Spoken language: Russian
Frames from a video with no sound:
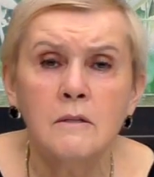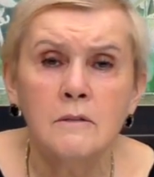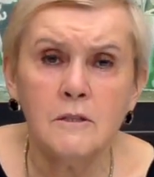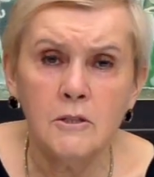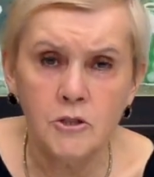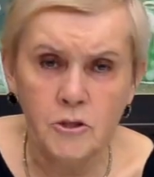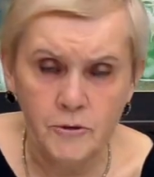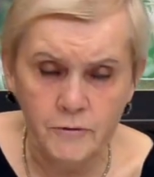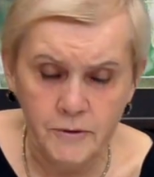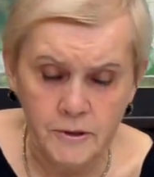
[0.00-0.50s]

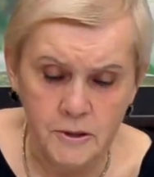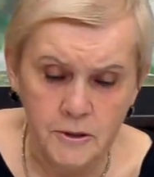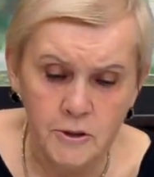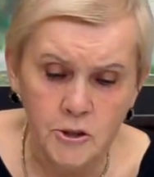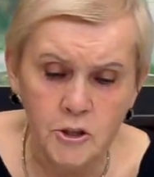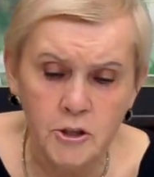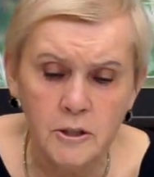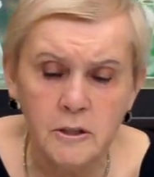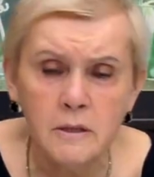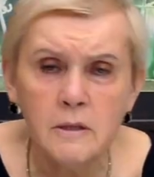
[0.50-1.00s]
значит вы
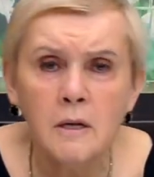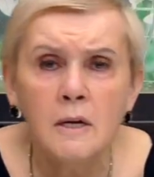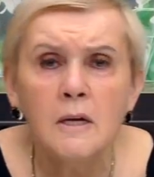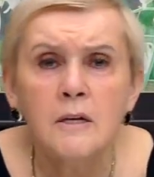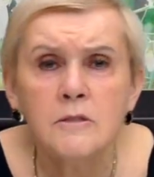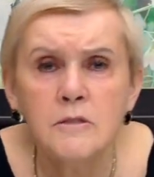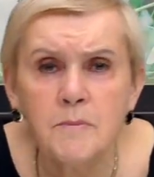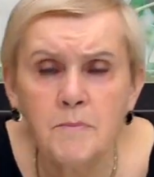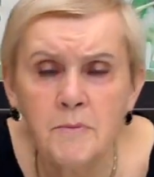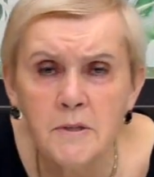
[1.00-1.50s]
слышали,
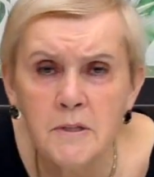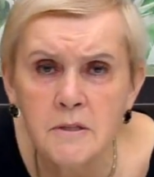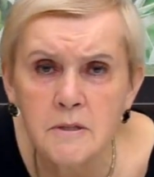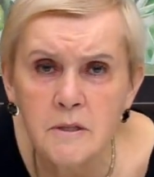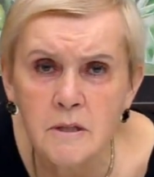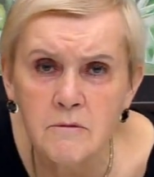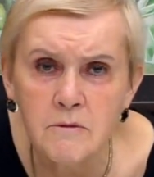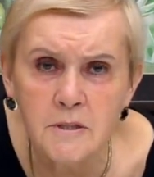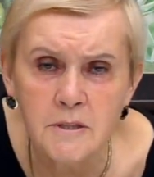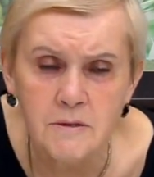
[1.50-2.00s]
теперь
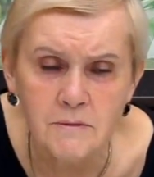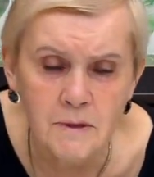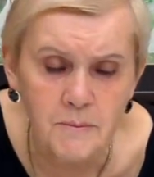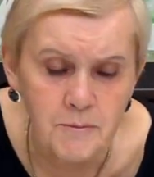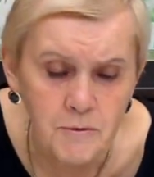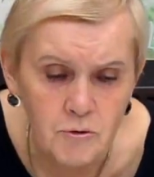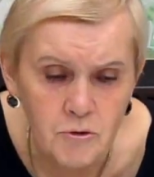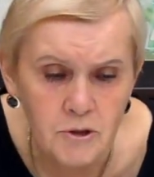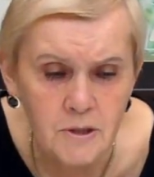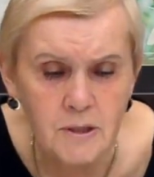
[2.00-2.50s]
задавайте
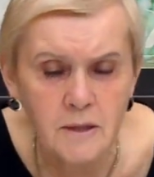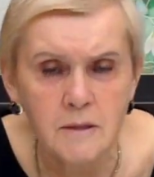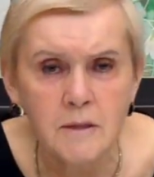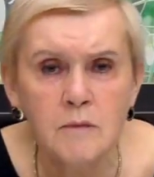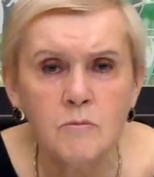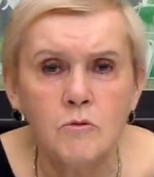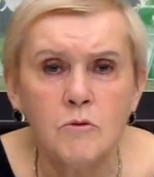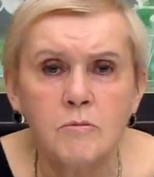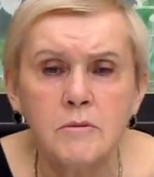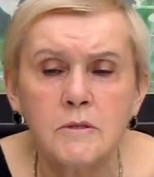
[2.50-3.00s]
вопросы
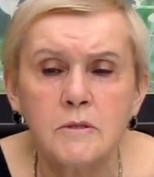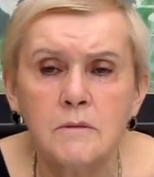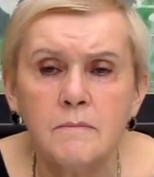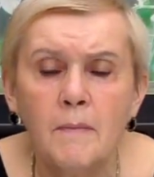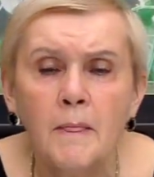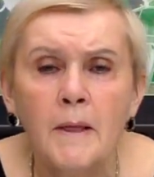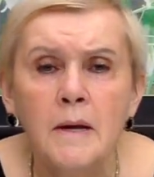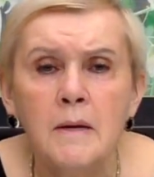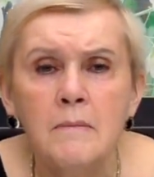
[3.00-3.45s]
таким образом.